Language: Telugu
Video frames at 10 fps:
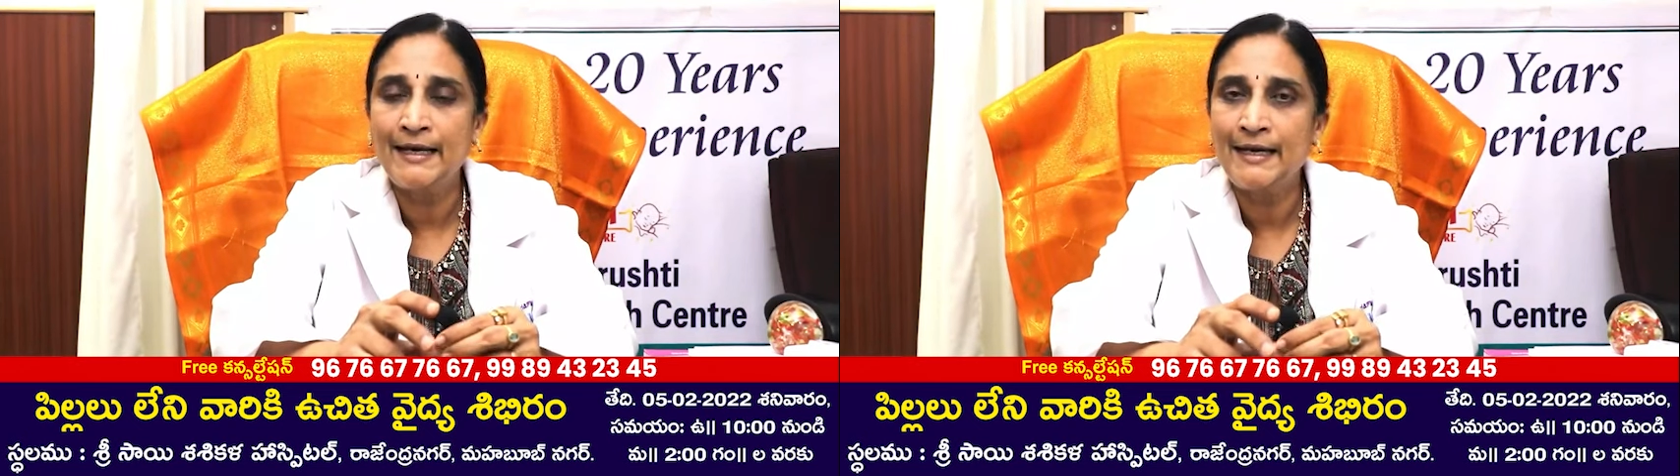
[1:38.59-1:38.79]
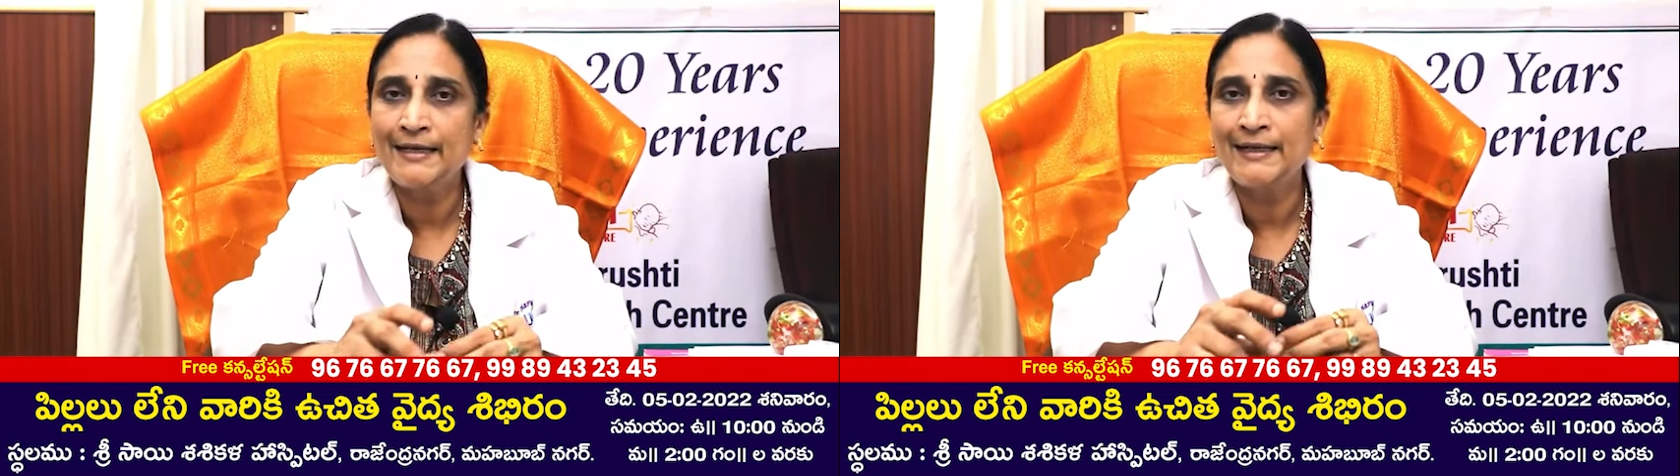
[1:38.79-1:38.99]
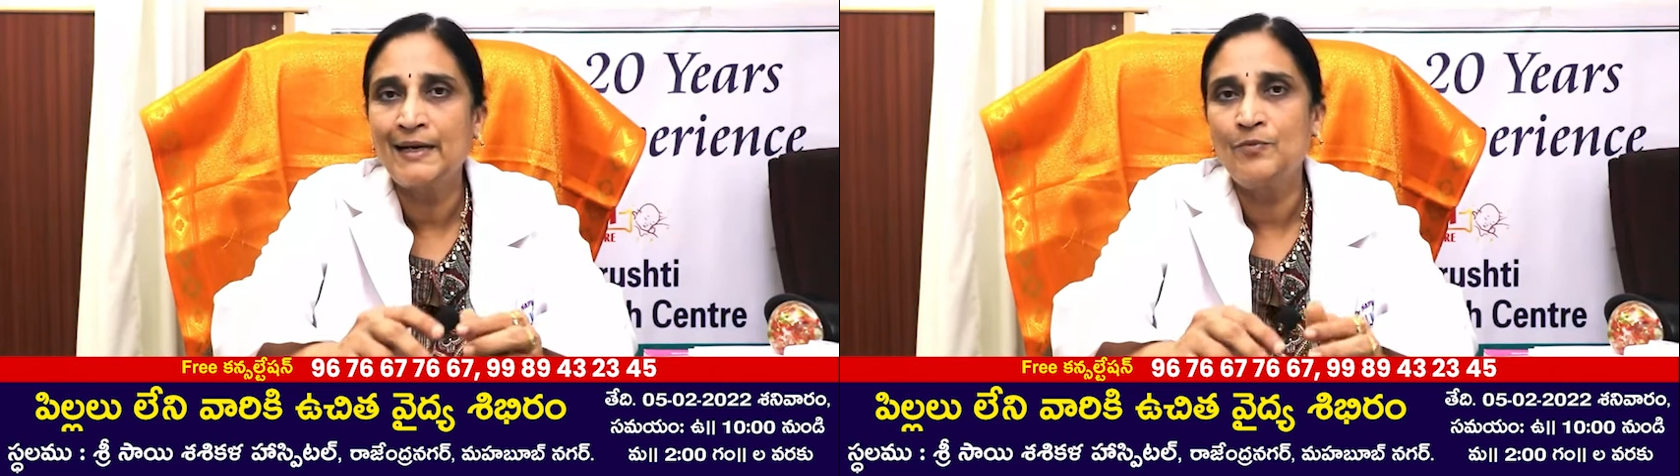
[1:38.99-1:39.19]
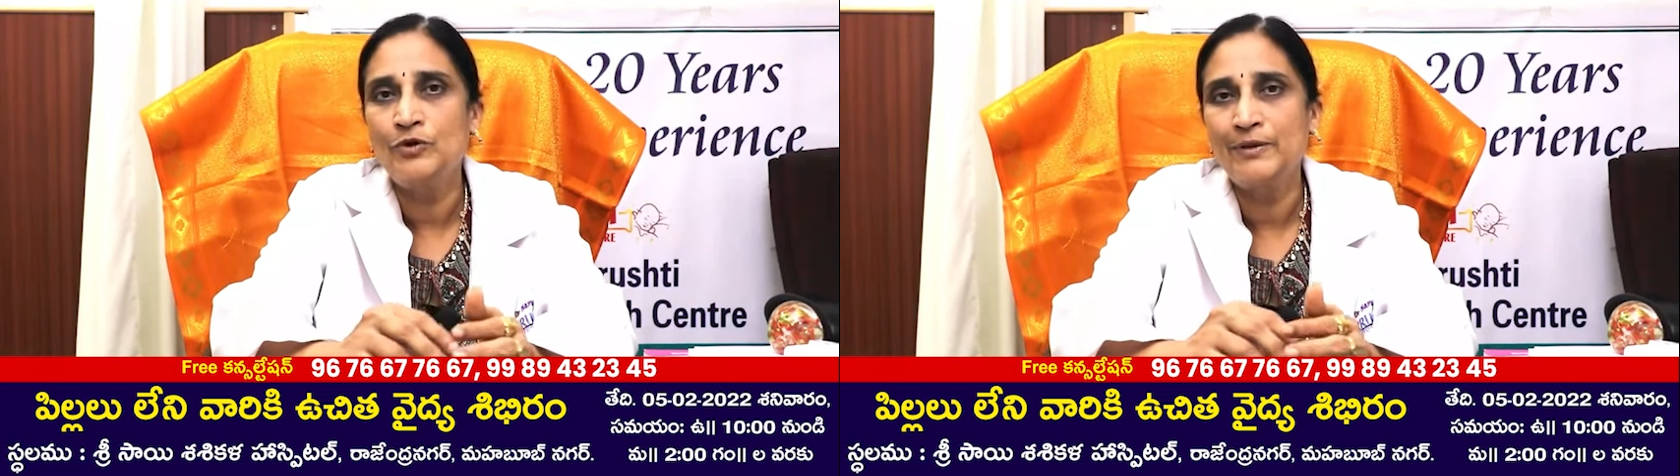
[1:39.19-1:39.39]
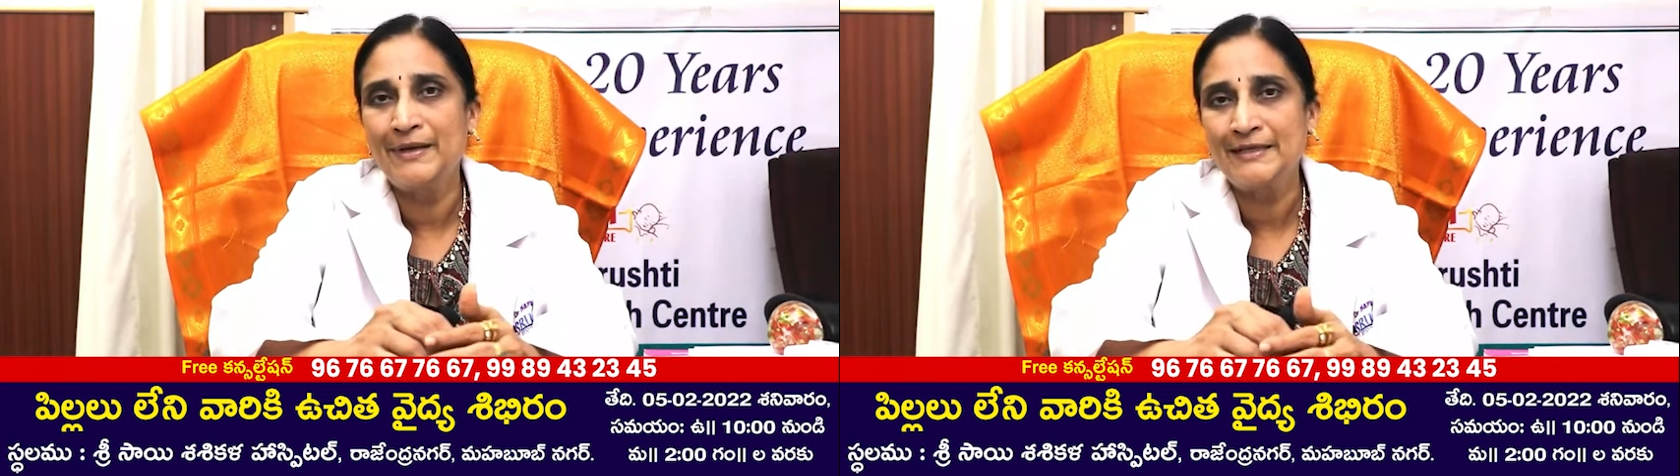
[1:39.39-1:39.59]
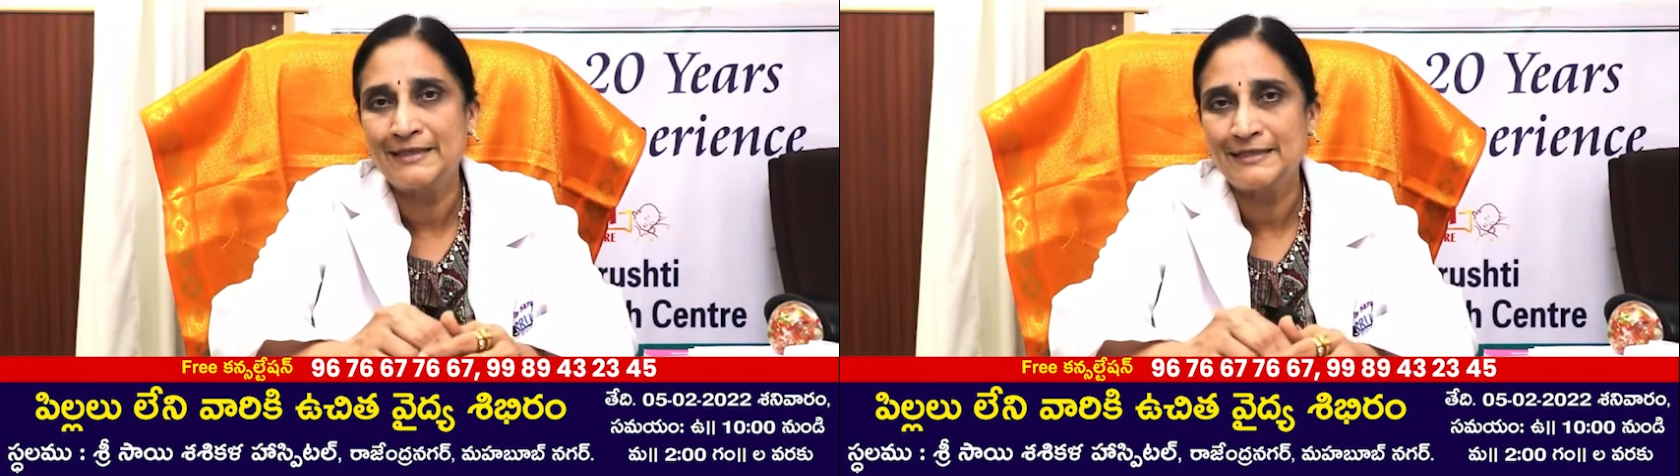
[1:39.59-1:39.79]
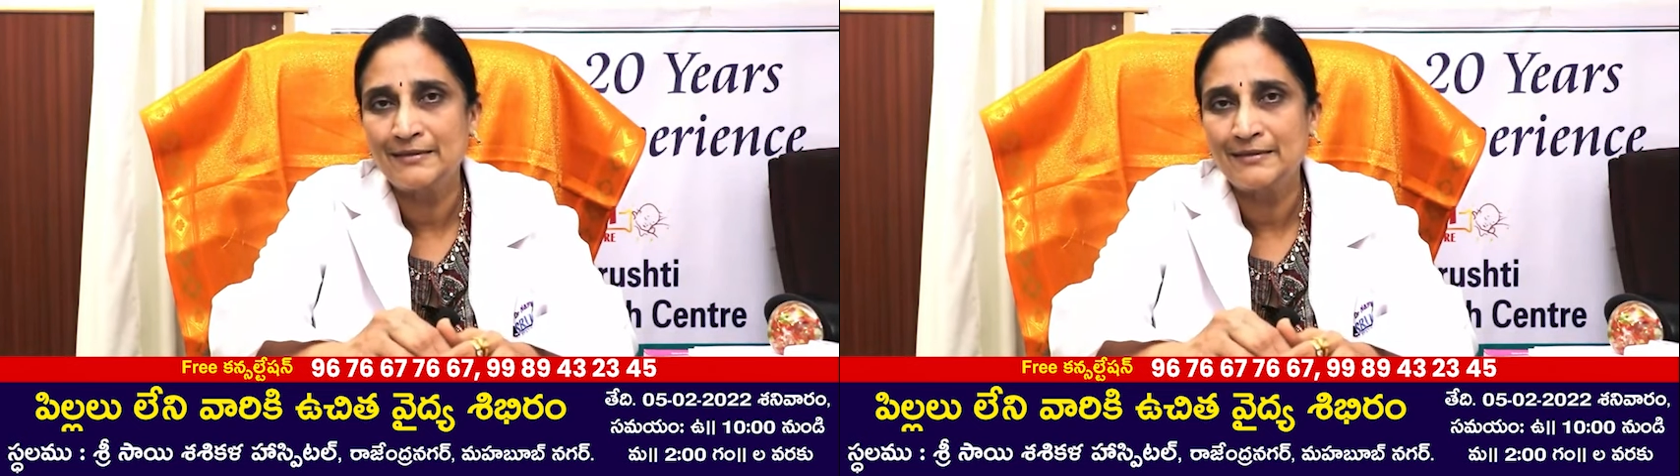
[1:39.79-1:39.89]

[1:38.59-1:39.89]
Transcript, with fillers: అన్నిటికన్నా ముఖ్యమైన